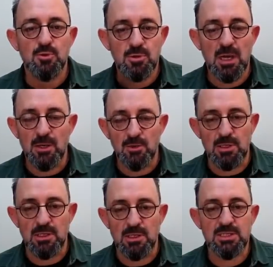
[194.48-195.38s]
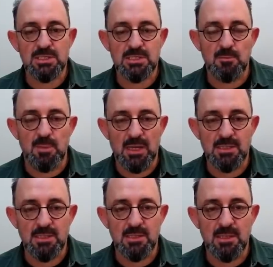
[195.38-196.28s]
dünya ile olan ilişkisine
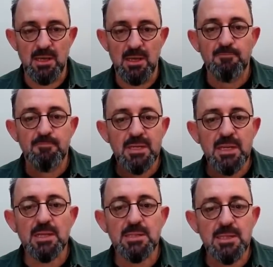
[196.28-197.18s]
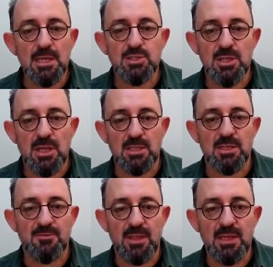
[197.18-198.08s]
baktığında bırak diğer
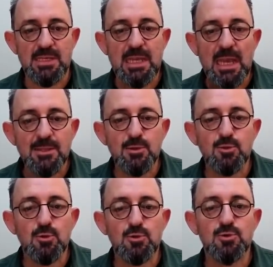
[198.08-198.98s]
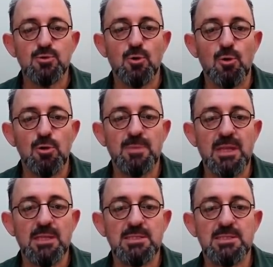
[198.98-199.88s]
canlıları falan kendi görüşünde
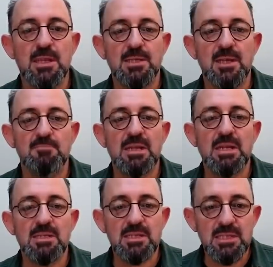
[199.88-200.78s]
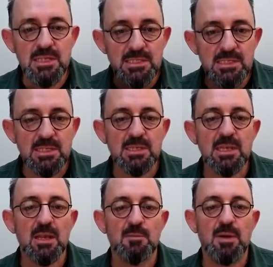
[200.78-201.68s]
olmayan insandan bile
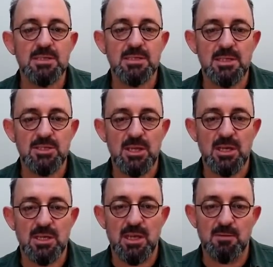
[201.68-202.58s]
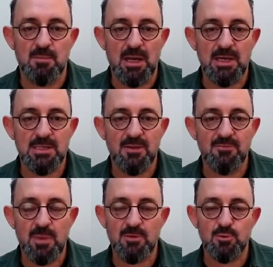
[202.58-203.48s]
tiksintiyle bahsedecek kadar
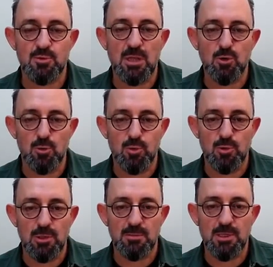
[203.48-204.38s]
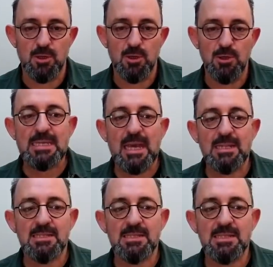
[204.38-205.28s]
maalesef mevzudan kopuk olabiliyor.
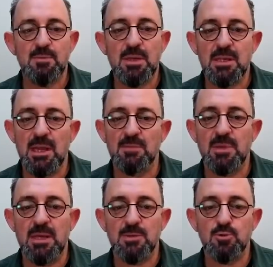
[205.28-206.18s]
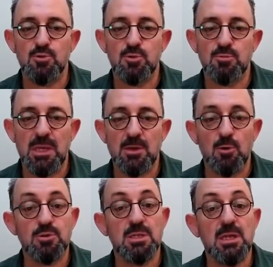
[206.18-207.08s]
Kendisi gibi inanmayanı düşünmeyeni
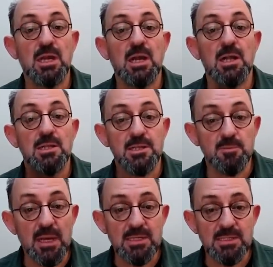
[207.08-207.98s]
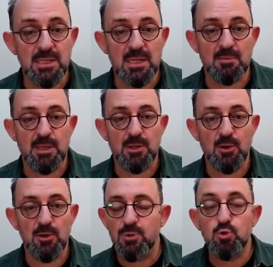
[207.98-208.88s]
ortadan kaldırmak
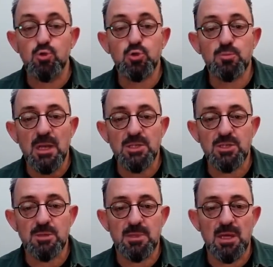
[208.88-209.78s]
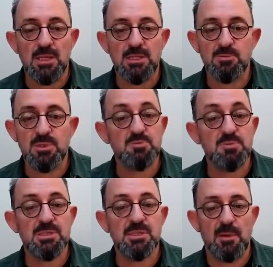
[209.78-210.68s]
isteyebiliyor. Düşmanca bir yaklaşım hiçbir
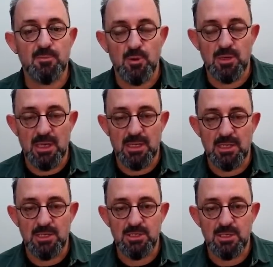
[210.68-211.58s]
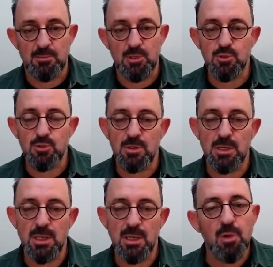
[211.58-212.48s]
sebep yokken geliştirebiliyor.
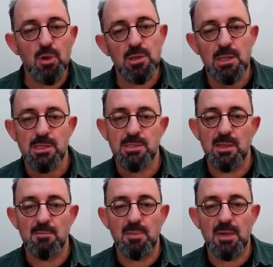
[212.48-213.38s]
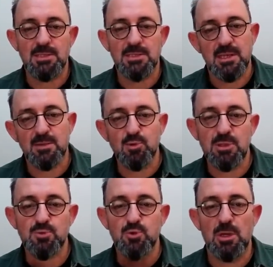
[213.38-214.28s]
Sonra da böylelerinden bazıları bu
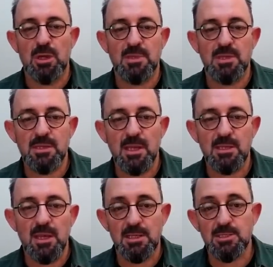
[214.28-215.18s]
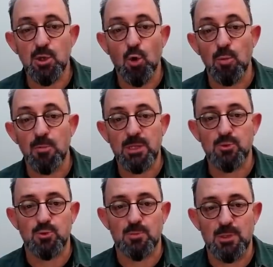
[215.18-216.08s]
tip söylemleri tekrar edince komik
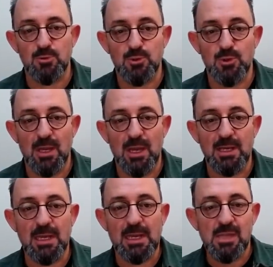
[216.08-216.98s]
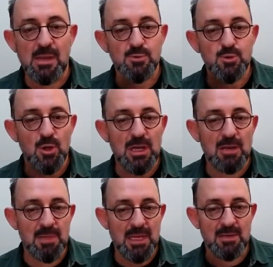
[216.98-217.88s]
duruma düşüyor. Yani tam
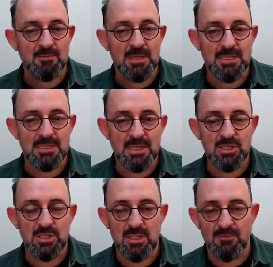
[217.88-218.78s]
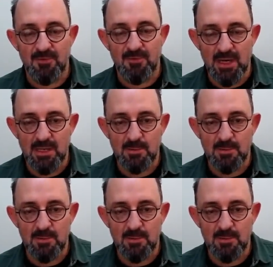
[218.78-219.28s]
söylemle eylem arasındaki ciddi fark